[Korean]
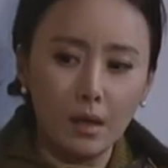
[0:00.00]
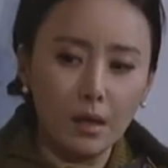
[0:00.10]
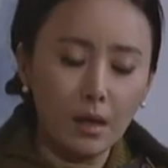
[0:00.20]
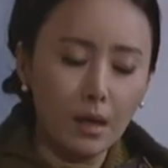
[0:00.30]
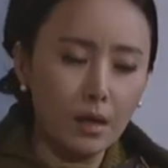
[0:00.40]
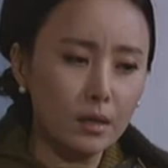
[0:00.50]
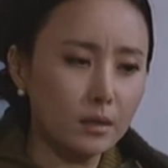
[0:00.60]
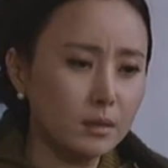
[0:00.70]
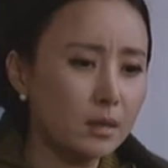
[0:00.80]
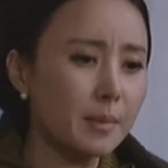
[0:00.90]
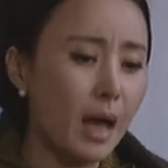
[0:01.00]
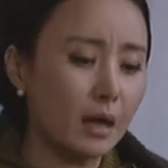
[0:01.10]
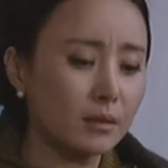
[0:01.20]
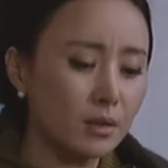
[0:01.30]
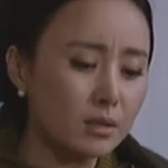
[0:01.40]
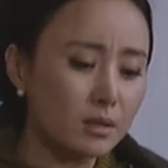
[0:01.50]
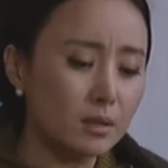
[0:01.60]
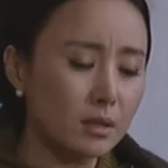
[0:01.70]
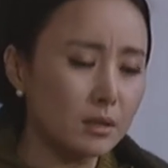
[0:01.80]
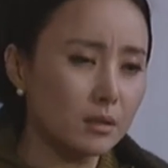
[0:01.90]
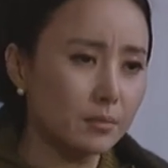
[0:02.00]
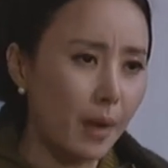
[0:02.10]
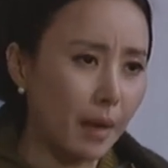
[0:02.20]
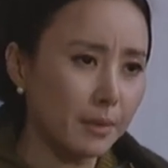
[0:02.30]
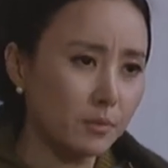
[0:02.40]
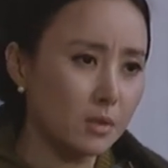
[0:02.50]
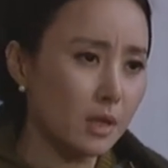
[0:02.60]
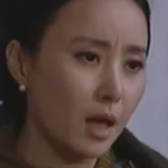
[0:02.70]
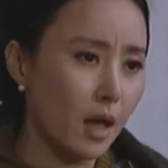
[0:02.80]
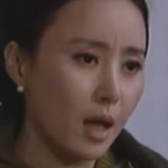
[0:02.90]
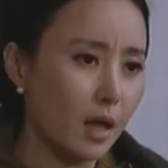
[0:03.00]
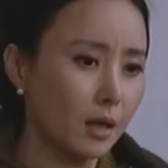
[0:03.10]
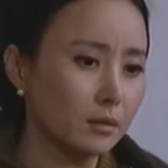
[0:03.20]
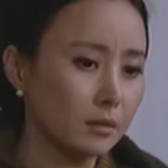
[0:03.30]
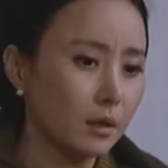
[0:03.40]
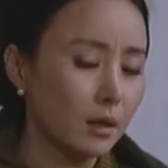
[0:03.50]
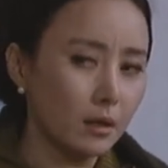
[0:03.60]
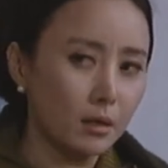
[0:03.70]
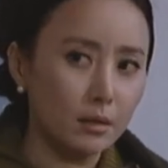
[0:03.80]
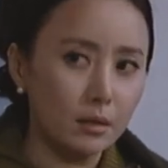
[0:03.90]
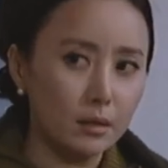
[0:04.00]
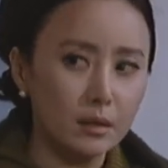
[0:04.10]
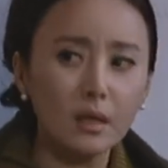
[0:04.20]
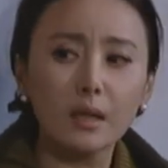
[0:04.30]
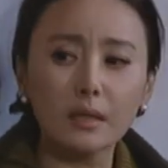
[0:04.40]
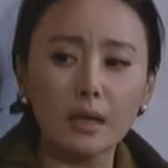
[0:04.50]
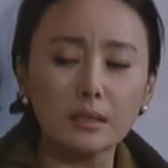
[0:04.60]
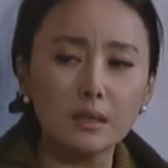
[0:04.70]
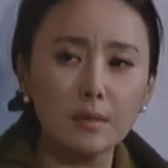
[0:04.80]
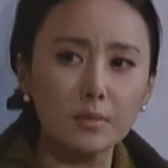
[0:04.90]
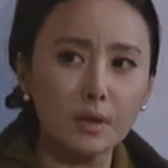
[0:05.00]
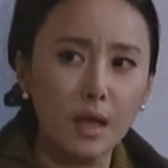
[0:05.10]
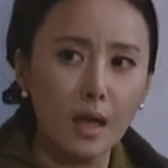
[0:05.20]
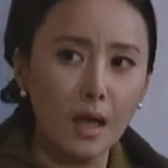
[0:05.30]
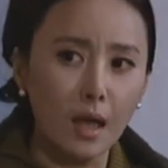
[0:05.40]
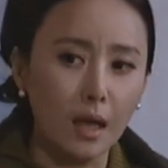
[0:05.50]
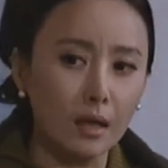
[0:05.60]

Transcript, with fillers: 아 그림이 안 그려지는데 지금 밥이 문제야 이게 다 당신 때문이야